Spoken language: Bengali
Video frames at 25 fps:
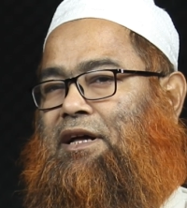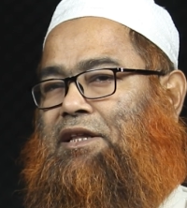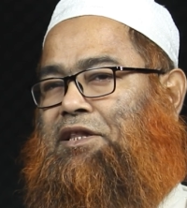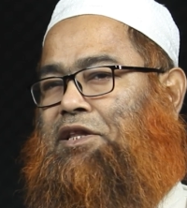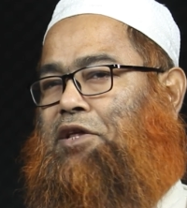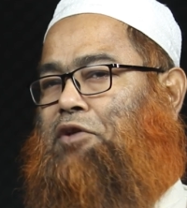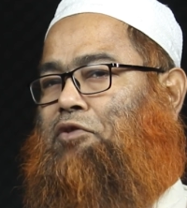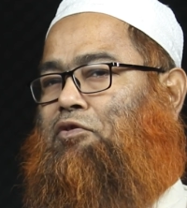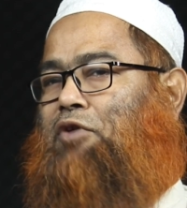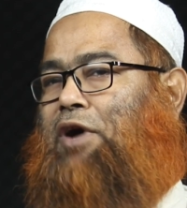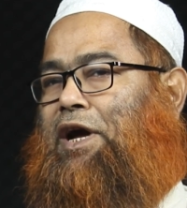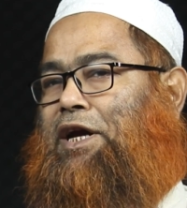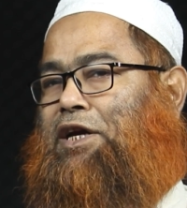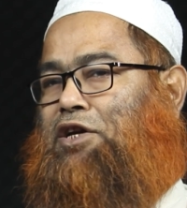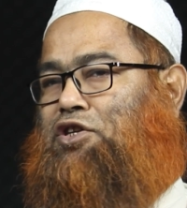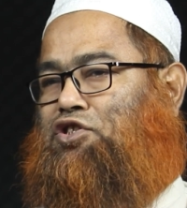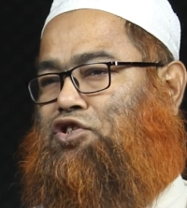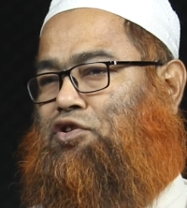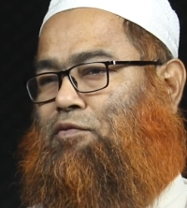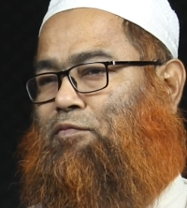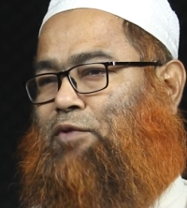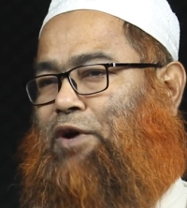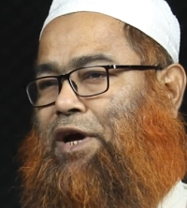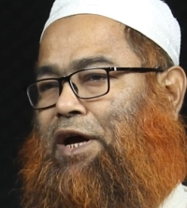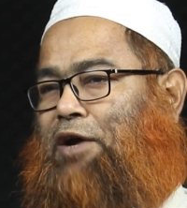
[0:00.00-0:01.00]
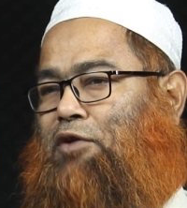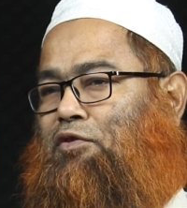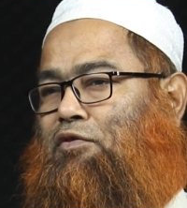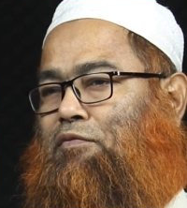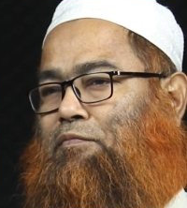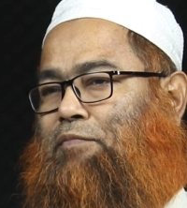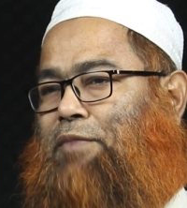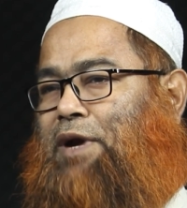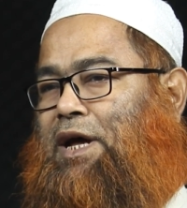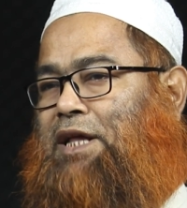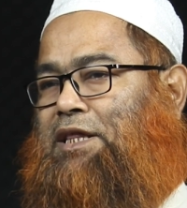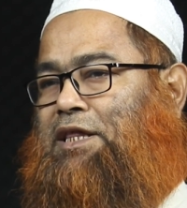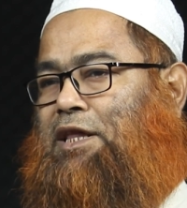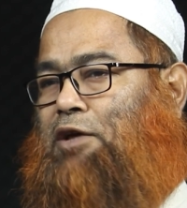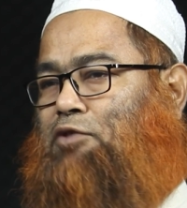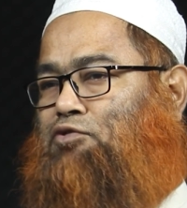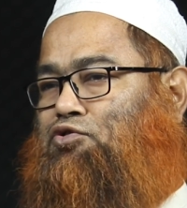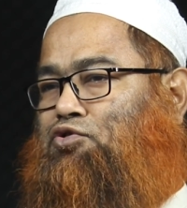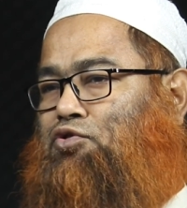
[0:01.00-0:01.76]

দীর্ঘ একটা সময় এখন প্রায় তেরো